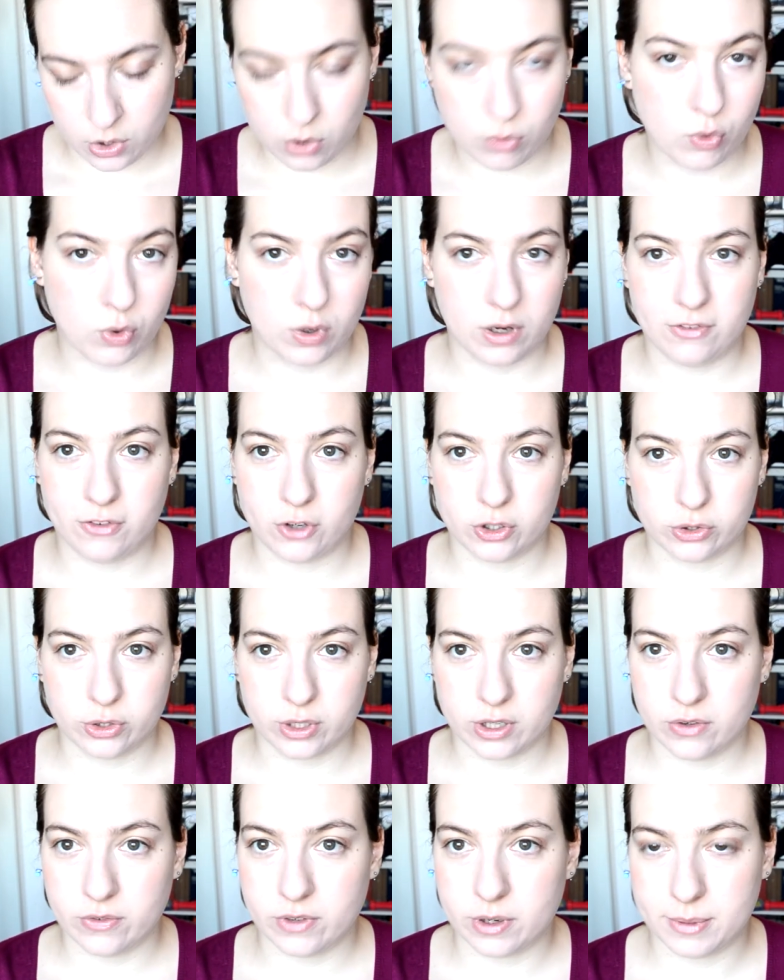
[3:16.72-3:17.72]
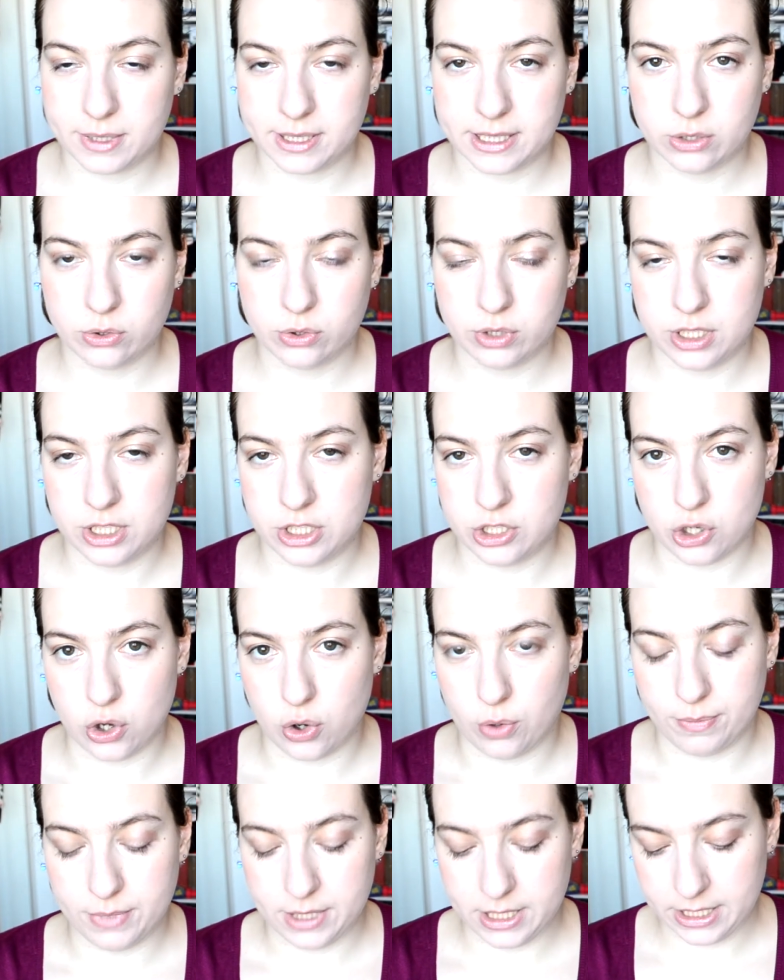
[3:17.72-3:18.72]
Comunque le foto erano veramente
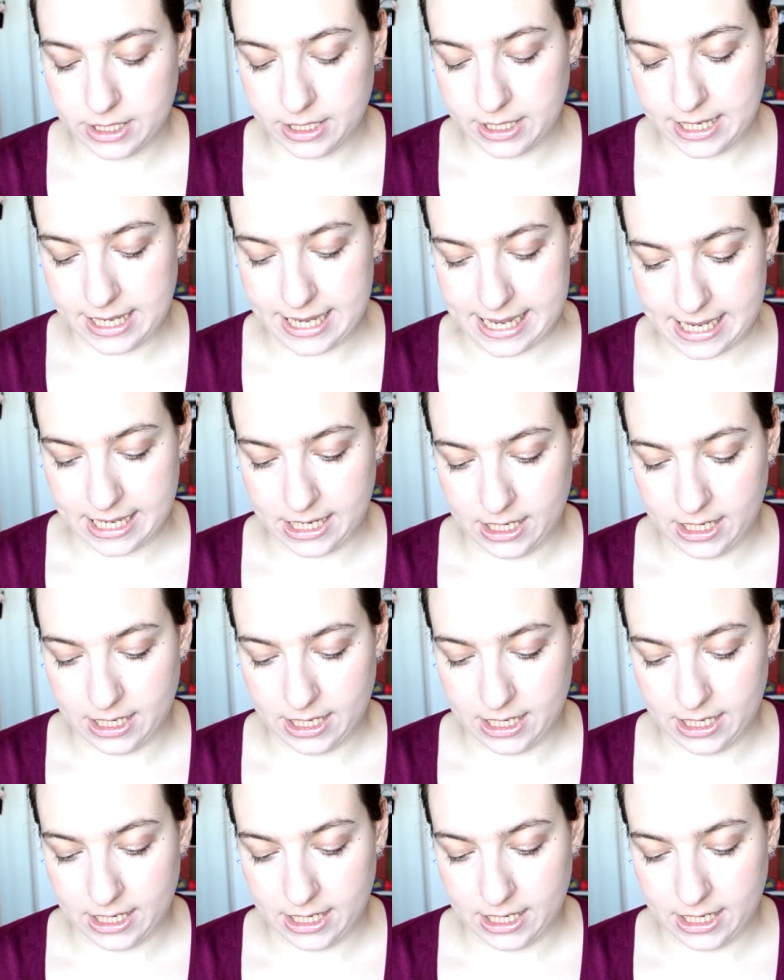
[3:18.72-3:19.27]
ignobili e